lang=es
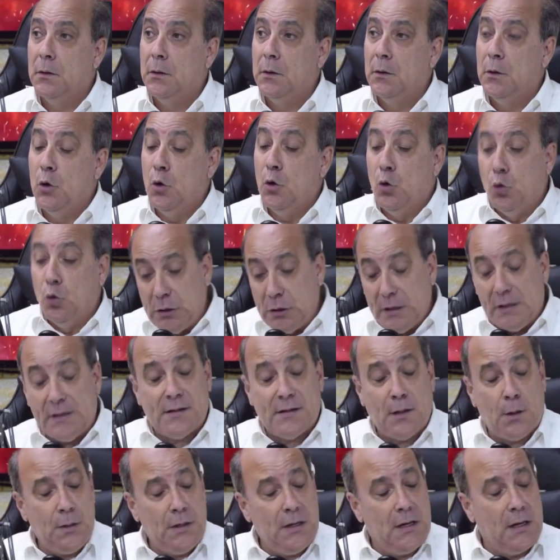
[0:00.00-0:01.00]
Ustedes
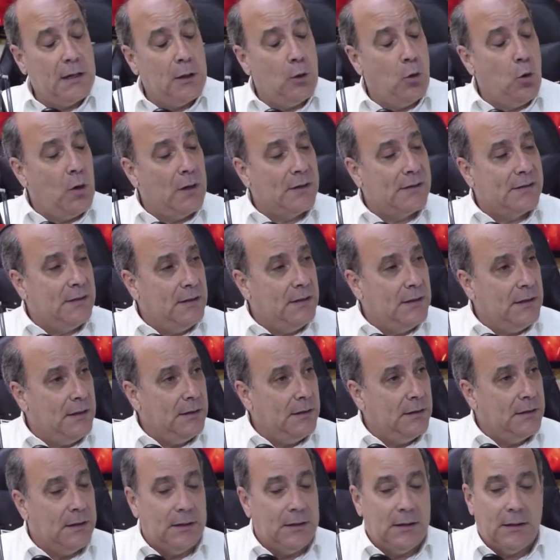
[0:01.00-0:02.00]
sabían que los
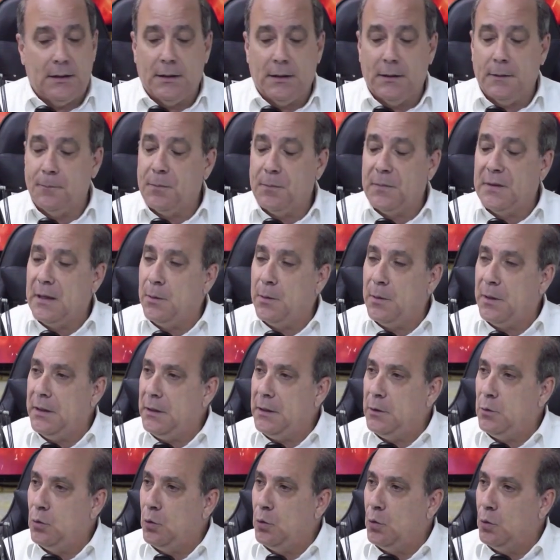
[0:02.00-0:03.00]
accidentes de
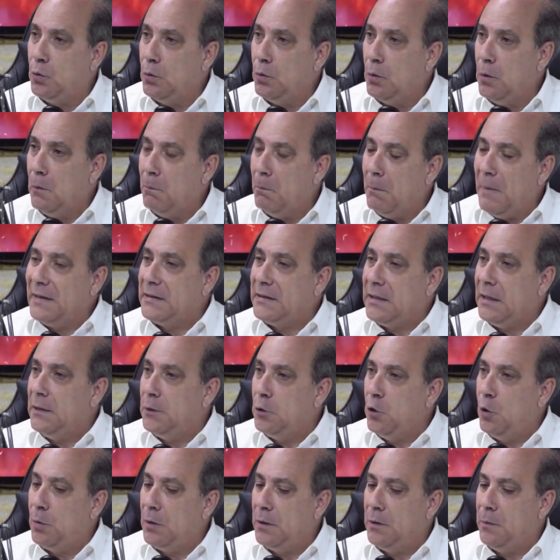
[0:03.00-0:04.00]
vehículos Mata el
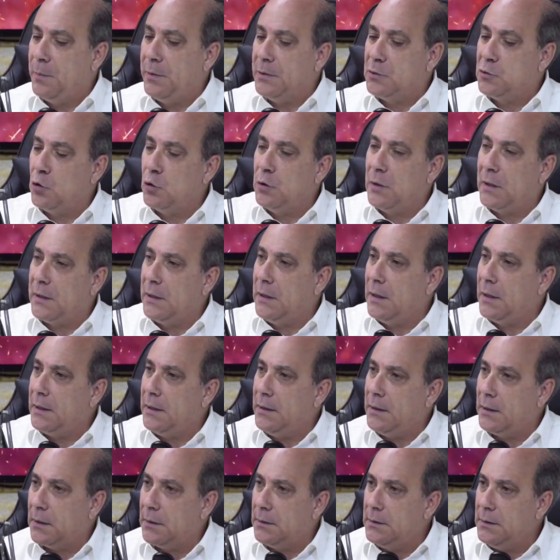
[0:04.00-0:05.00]
doble de personas que las
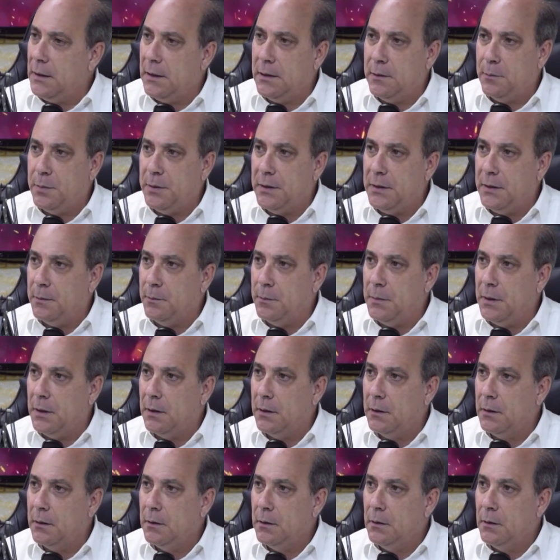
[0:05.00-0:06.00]
guerras y las epidemias.
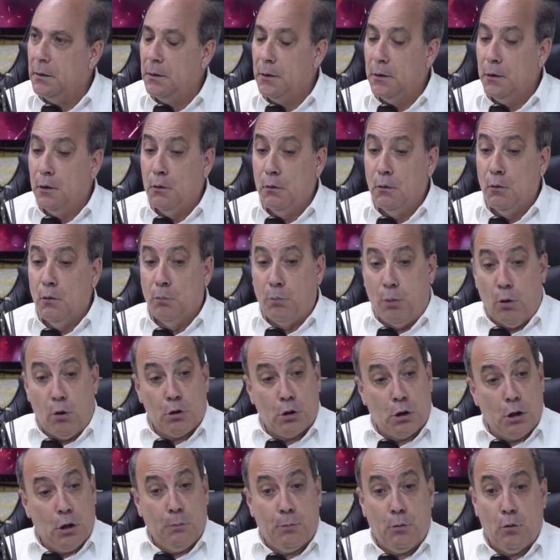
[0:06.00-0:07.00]
Sí, claro. ¿Por
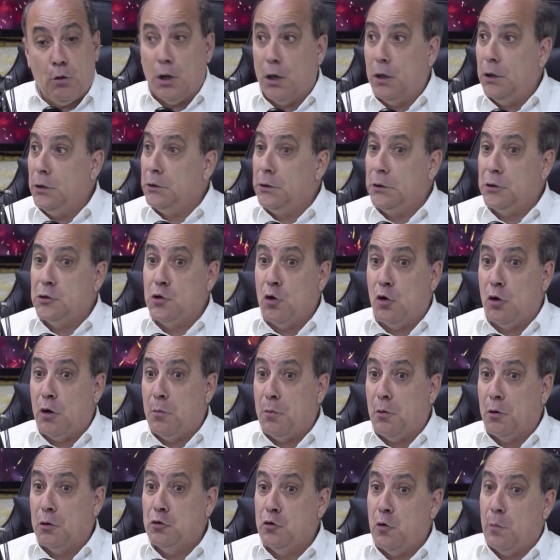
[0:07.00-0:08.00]
qué? Porque la gente choca,
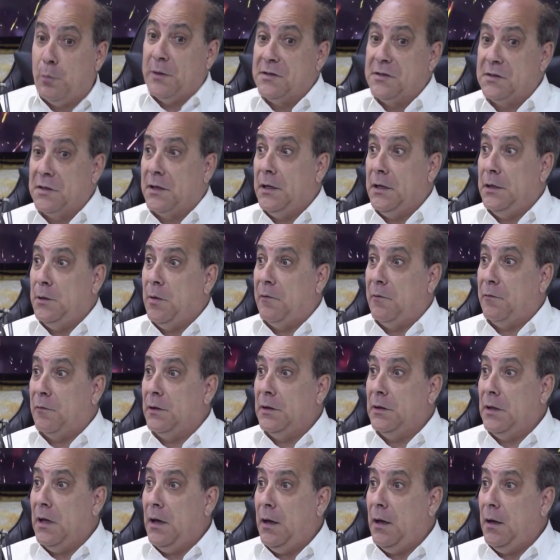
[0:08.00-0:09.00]
porque yo pensé que le iba a
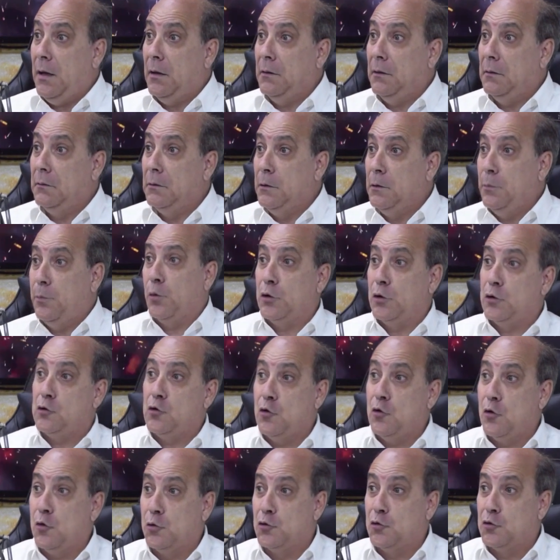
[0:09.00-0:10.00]
frenar y por eso
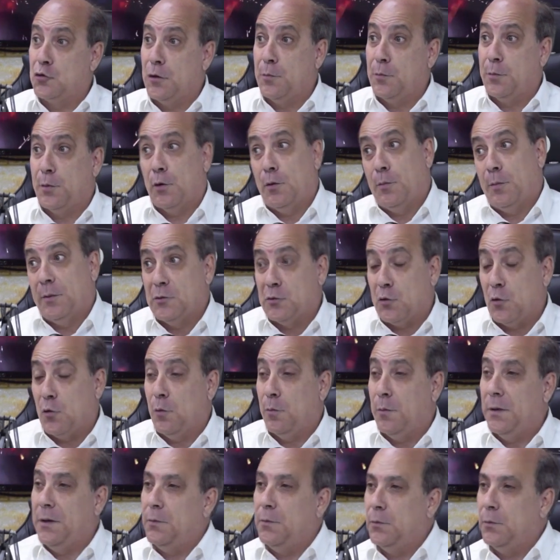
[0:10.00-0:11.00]
yo crucé, pero él pensó lo
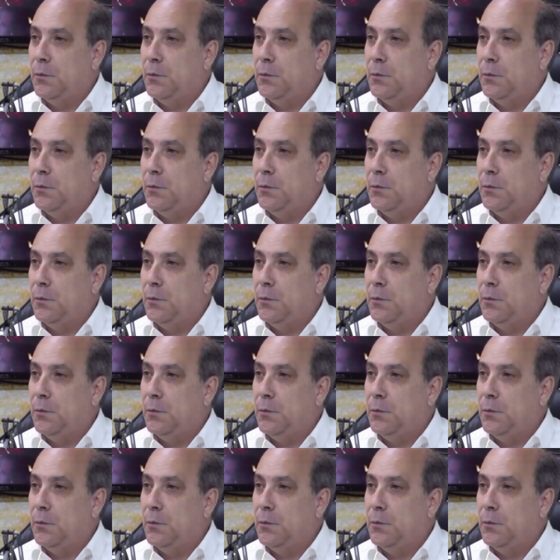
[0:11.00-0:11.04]
mismo.